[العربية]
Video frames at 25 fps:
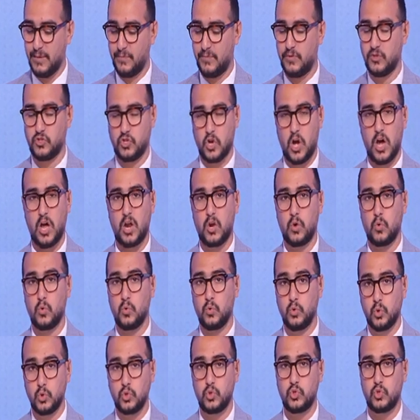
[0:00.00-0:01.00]
في شهر
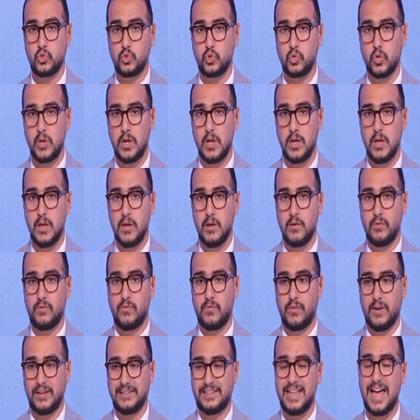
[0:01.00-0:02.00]
ونص
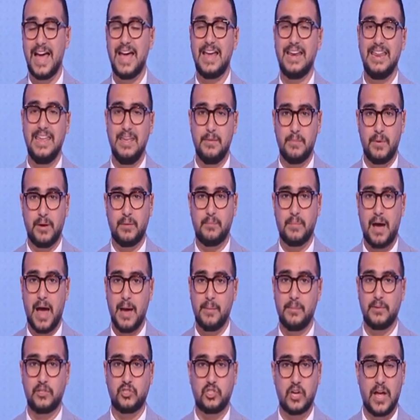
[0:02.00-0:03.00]
فتقريبا
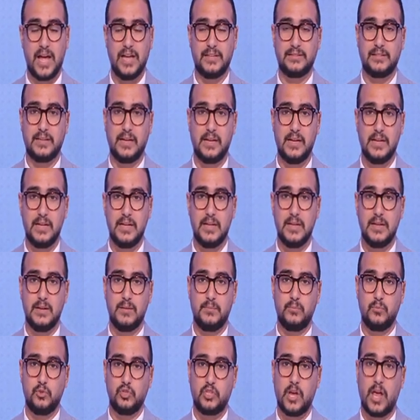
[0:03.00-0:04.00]
محمد شحاتة
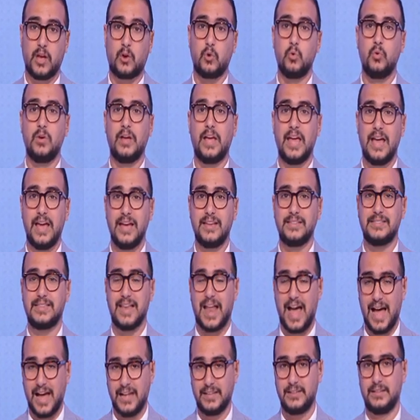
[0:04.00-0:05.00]
مش هيكون جاهز
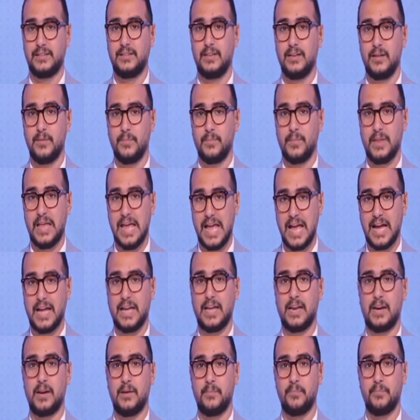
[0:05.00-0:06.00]
لحد
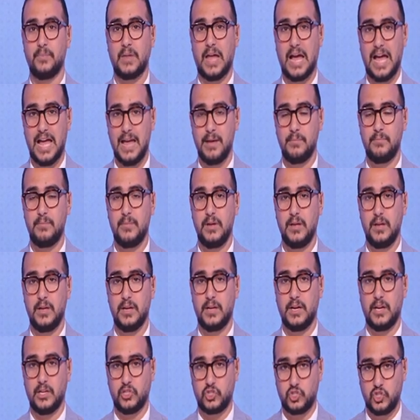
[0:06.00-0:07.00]
آخر عام
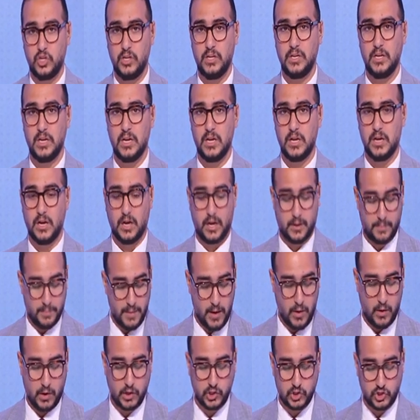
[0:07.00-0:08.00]

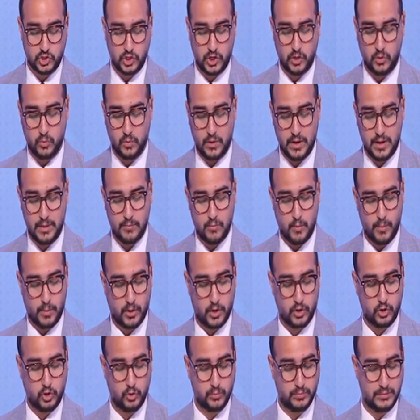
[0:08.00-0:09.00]
2024
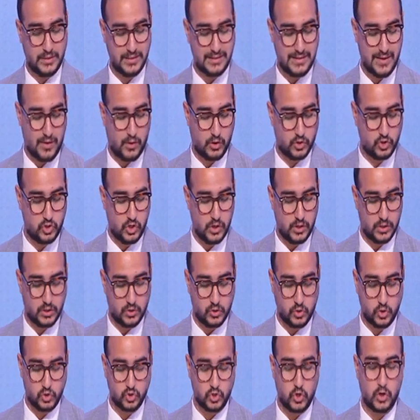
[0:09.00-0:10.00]
ومباراة يوم 29
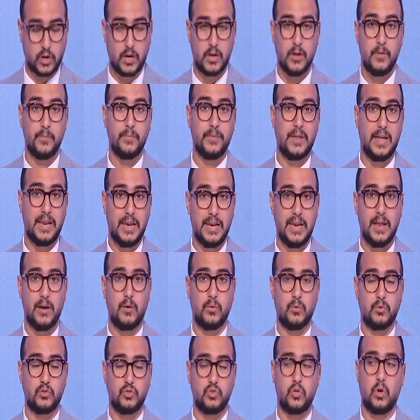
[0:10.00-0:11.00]
12 إلا
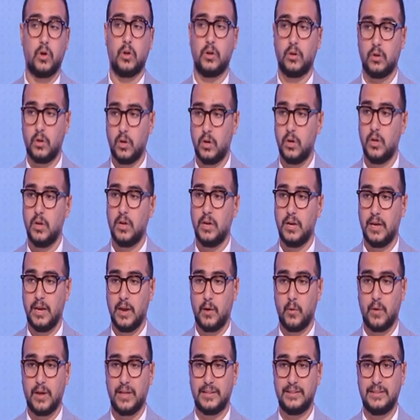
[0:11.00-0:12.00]
وإن شاء الله
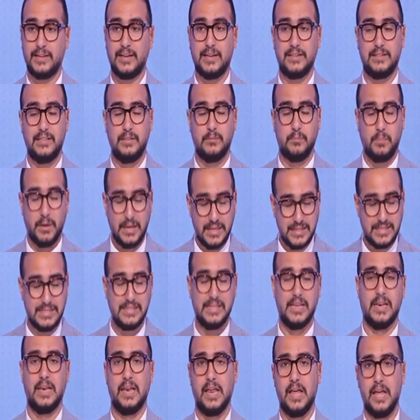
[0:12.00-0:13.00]
لو جد جديد
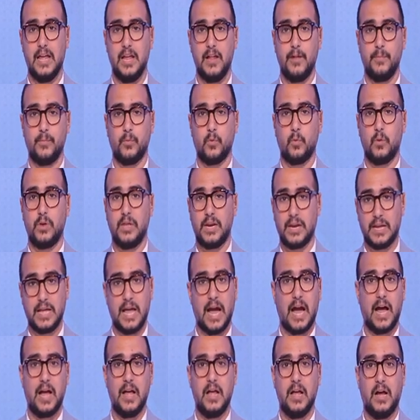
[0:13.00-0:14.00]
بإذن الله
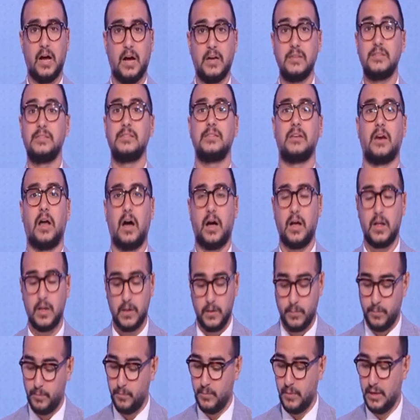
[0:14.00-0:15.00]
ويرجع أسرع
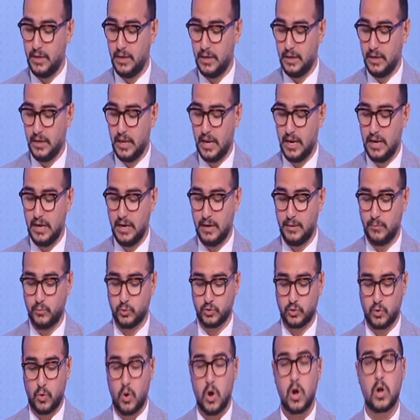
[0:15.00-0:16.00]
من
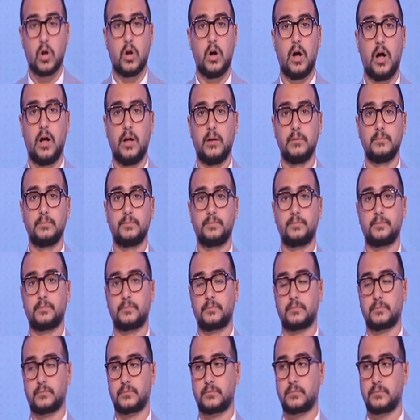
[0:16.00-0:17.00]
المتوقع
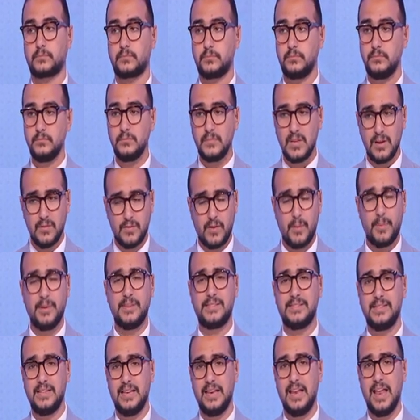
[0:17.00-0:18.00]

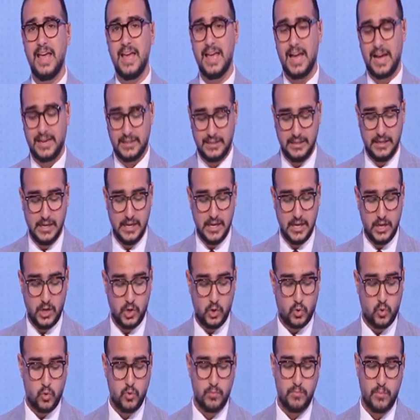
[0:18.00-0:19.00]
فباذن الله يعني
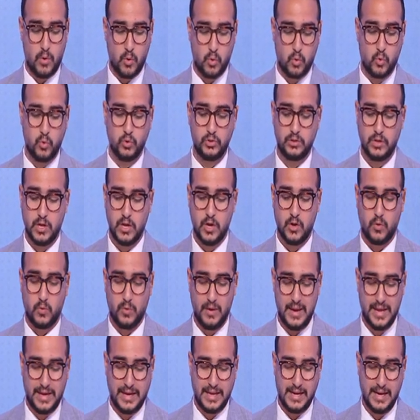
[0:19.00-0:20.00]
يكون موجود
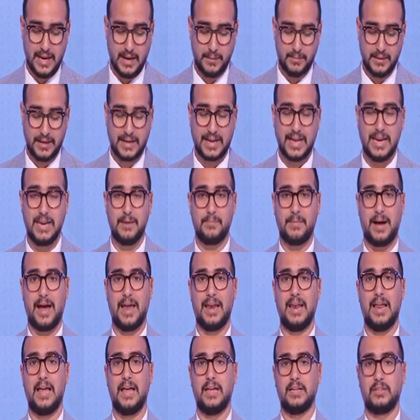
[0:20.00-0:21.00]
ولكن احنا بنتكلم
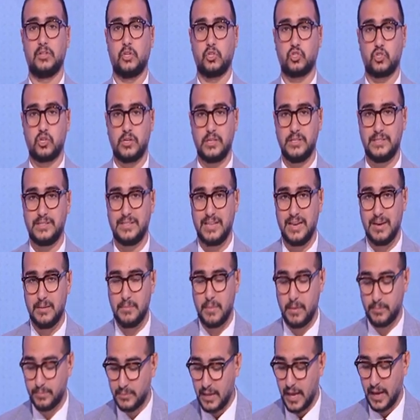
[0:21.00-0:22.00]
على التشخيص
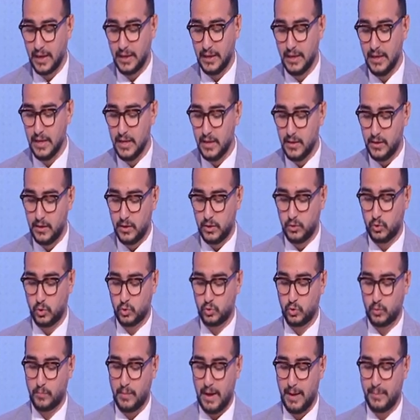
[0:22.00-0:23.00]
المبدئي
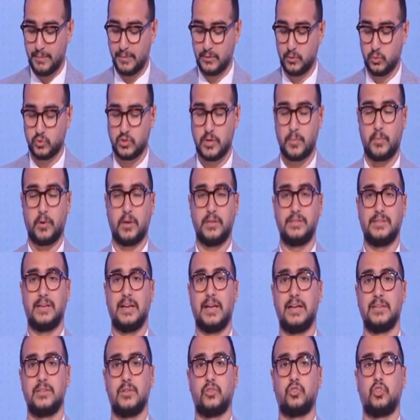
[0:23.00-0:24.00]
لدكتور محمد اسامه رئيس
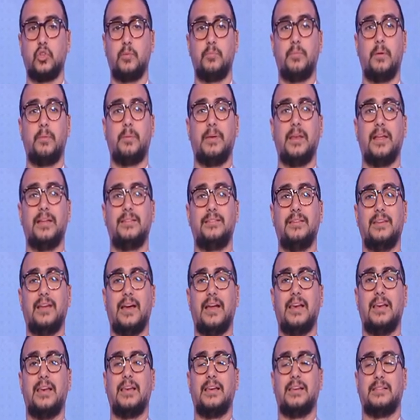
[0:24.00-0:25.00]
الجهاز الطبي بنادي
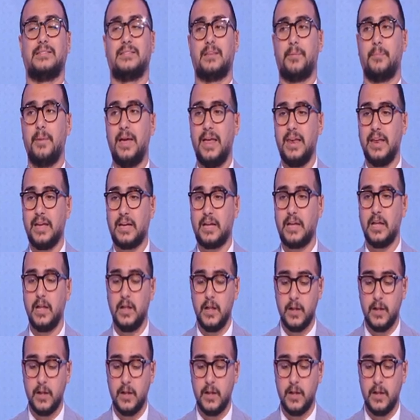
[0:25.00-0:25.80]
الزمالك